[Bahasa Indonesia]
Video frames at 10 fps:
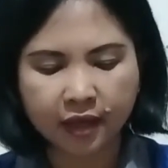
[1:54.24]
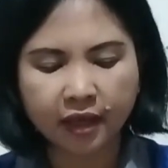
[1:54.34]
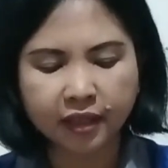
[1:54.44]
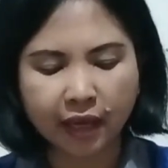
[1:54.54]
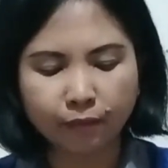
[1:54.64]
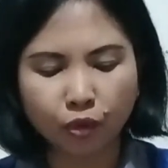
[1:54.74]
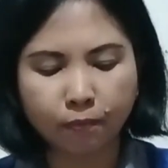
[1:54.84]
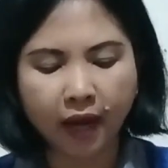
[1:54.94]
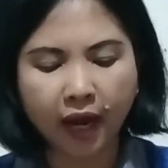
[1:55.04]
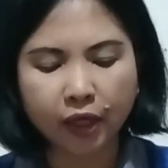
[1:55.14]
yang
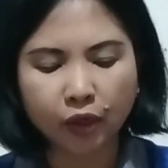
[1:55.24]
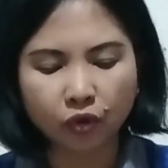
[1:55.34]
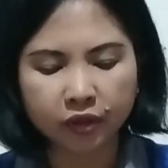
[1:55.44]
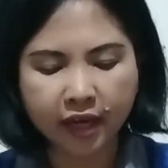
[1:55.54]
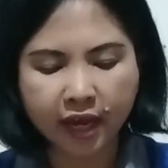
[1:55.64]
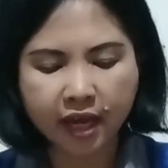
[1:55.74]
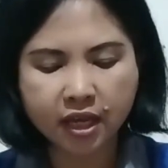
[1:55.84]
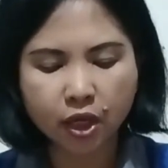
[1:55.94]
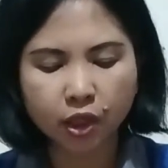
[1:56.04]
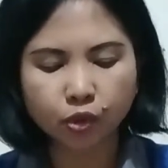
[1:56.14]
merupakan noda
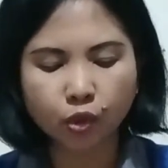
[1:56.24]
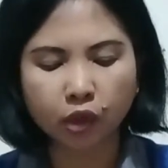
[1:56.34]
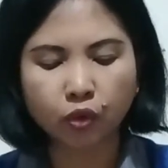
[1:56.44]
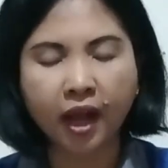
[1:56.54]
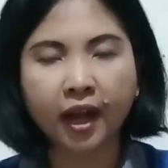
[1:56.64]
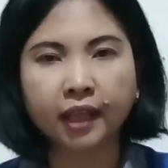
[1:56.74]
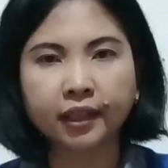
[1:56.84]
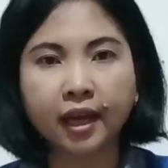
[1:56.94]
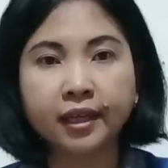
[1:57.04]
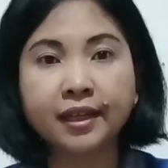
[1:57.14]
suatu
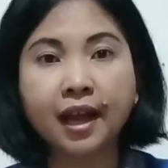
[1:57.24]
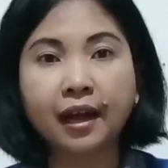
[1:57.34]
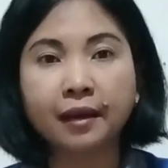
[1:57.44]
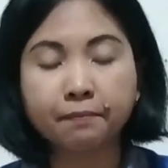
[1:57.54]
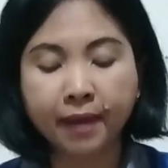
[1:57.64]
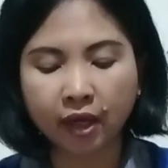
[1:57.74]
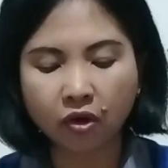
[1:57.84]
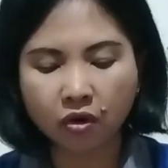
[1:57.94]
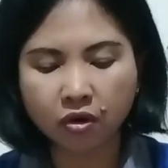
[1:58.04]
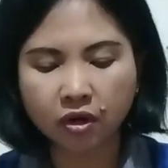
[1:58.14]
angkatan yang
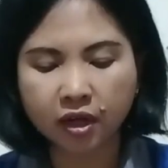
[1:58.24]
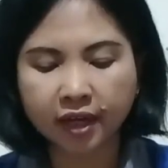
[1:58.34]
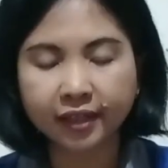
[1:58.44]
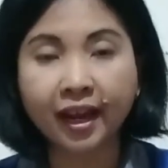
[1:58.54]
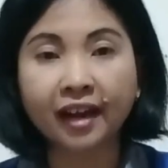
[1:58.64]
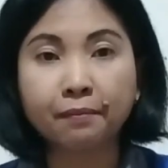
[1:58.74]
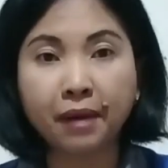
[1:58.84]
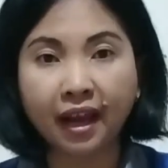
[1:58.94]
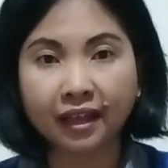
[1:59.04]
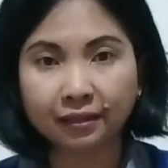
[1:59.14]
bengkok dan
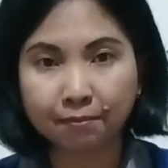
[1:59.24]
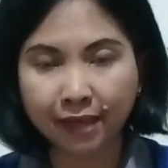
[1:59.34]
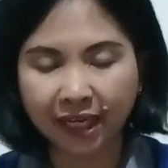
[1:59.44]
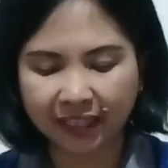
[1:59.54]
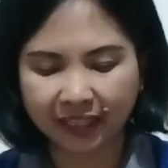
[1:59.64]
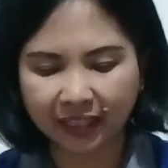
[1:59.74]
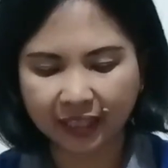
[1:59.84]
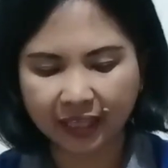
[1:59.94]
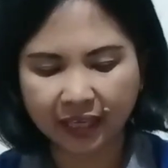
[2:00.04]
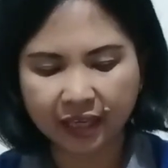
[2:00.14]
belat-belit.
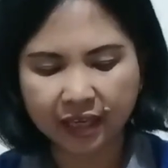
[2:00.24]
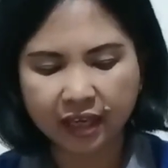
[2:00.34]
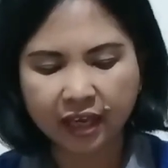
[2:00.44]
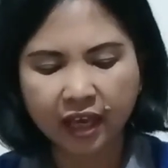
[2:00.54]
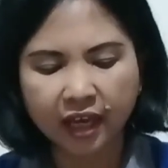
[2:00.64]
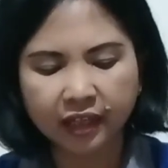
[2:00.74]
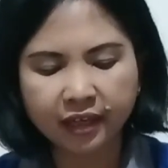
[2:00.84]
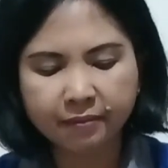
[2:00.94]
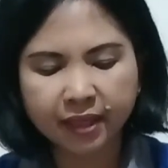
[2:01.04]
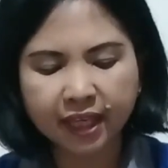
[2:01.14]

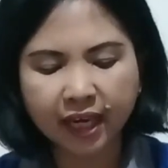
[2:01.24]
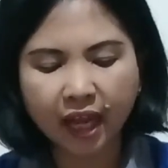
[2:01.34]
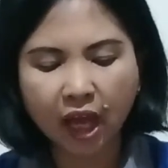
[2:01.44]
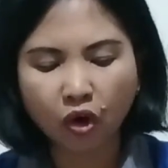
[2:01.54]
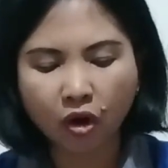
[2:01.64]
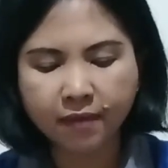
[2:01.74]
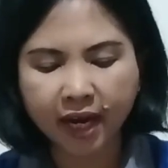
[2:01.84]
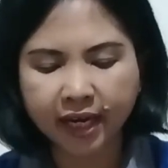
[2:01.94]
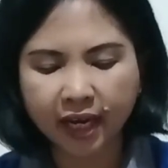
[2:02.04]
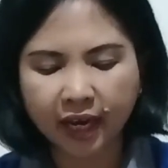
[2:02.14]
Demikianlah engkau mengadakan